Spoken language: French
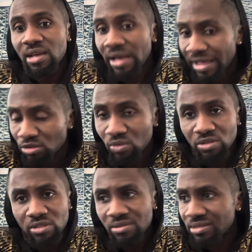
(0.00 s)
est
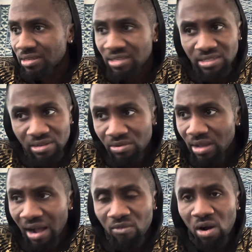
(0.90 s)
chercher
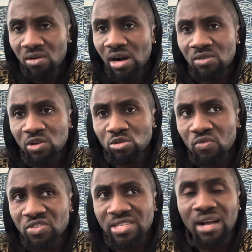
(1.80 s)
à avoir, avoir ton
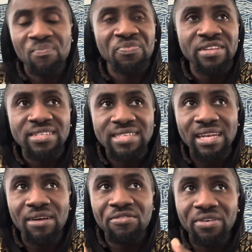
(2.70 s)
visa, ça
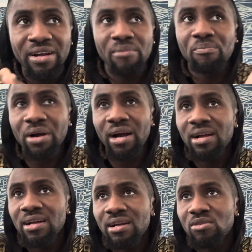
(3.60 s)
n'en freine pas
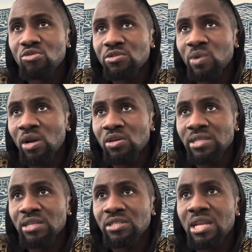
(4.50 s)
le,
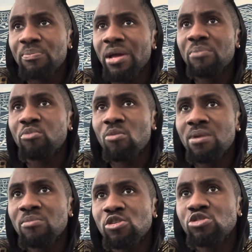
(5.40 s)
ça, ce n'est pas un
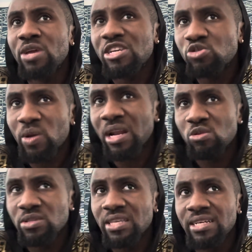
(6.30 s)
problème que tu aies joué à la
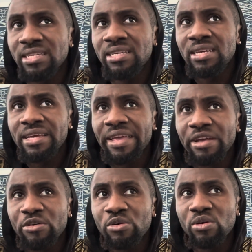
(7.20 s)
loterie
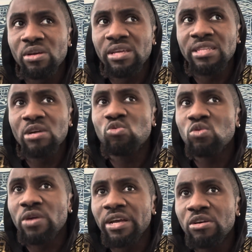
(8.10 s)
et que, il
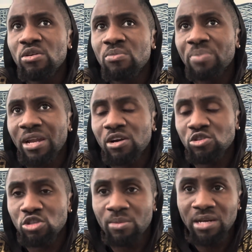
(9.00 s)
découvre, et que pendant que
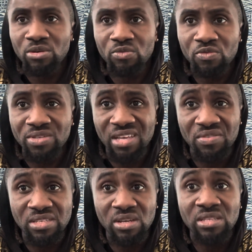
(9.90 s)
tu demandes le visa
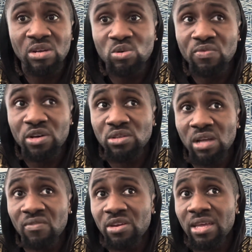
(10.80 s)
visiteur, il découvre que tu
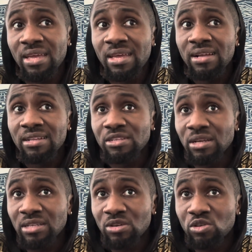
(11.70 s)
avais
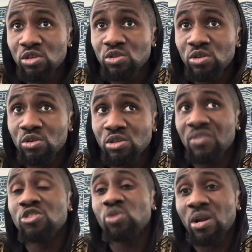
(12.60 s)
que, que, tu
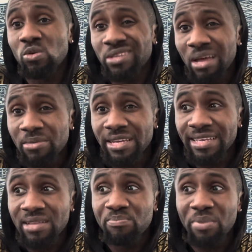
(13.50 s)
avais joué à la loterie
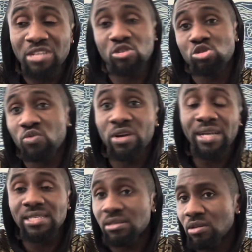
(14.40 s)
américaine parce que tu veux
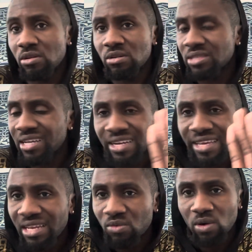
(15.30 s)
rester. Non, non, non, ça n'a
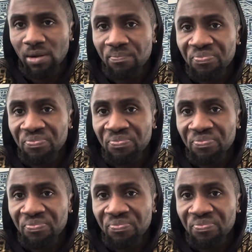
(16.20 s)
rien à voir.